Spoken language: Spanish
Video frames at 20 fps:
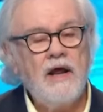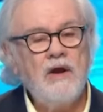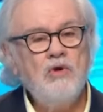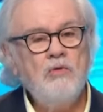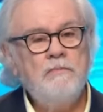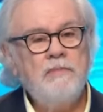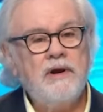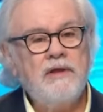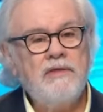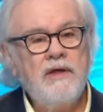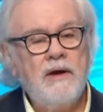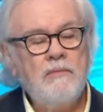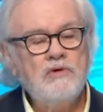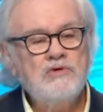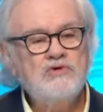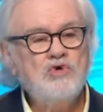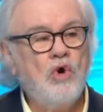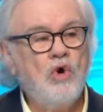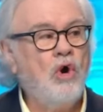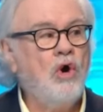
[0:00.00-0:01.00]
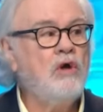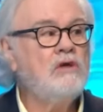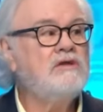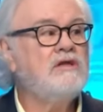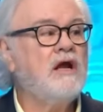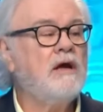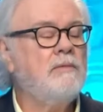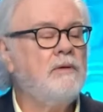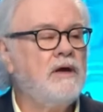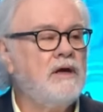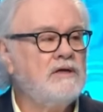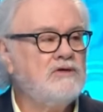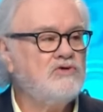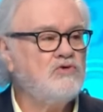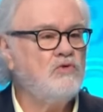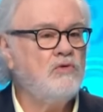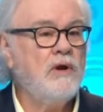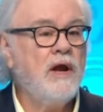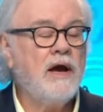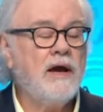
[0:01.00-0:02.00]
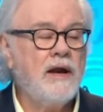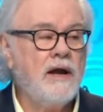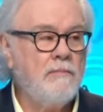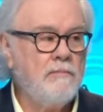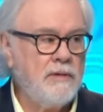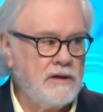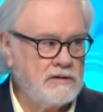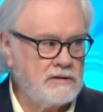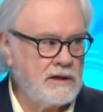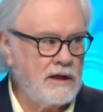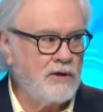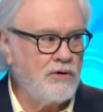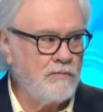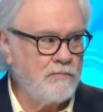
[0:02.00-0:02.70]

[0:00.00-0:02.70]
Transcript: no perdamos otra vez una gran ventada de